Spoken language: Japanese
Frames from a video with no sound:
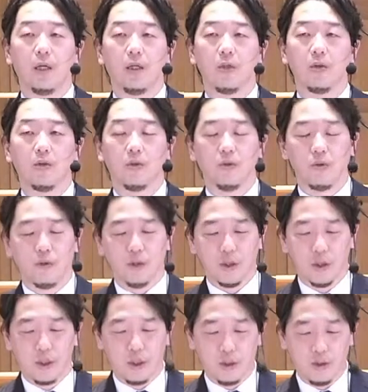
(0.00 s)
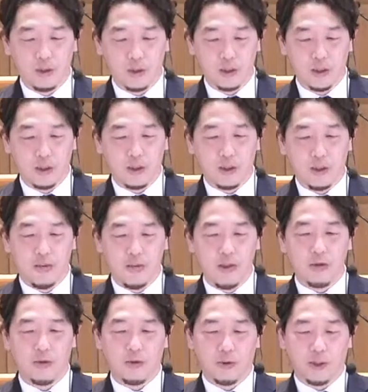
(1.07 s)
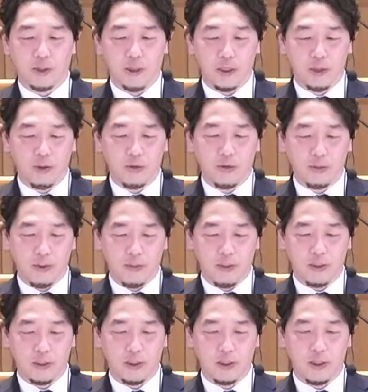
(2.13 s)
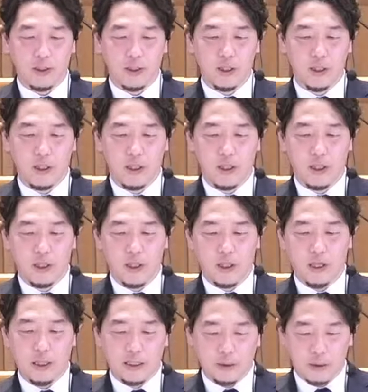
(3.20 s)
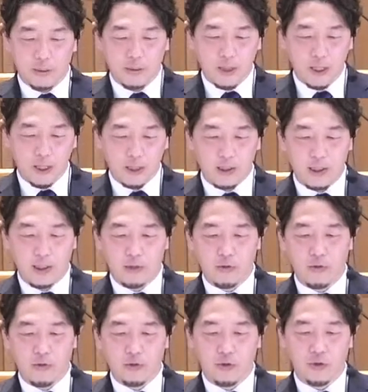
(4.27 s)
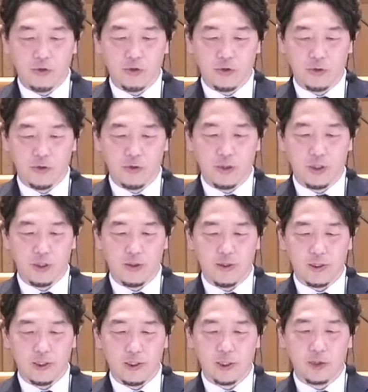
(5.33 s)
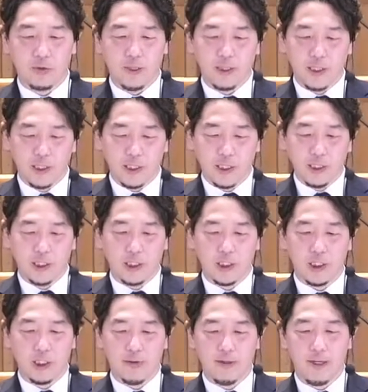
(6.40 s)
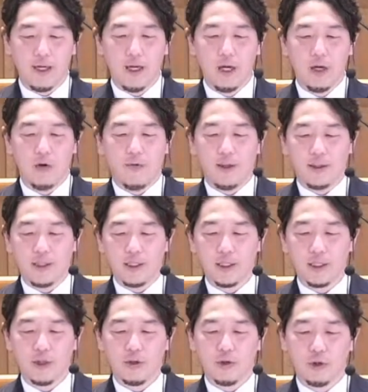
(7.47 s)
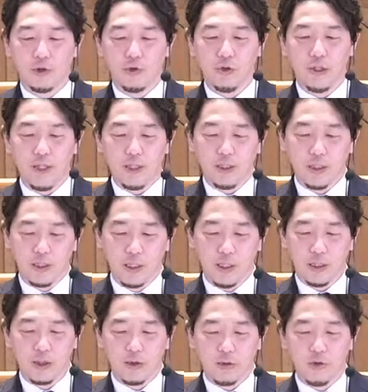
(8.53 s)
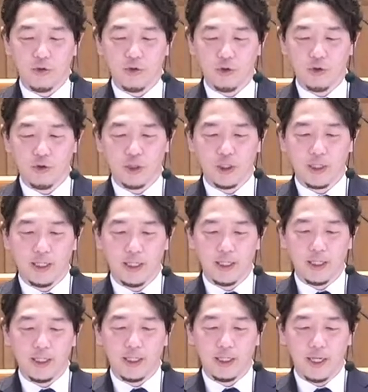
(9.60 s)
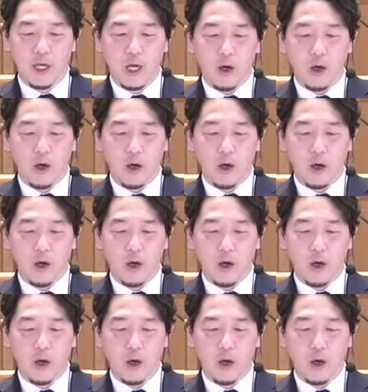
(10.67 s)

そのことを事実としてですね見ることができると思います。例えばガラテヤの6章14節では「しかし私自身には私たちの主イエス・キリストの十字架以外に